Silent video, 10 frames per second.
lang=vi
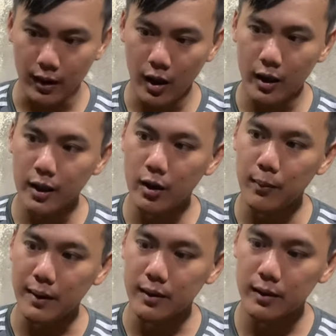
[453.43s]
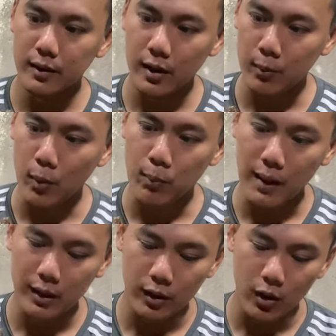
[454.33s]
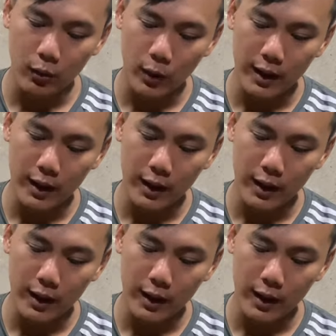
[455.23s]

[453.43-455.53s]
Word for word: Đó cái đó mặt một mặt còn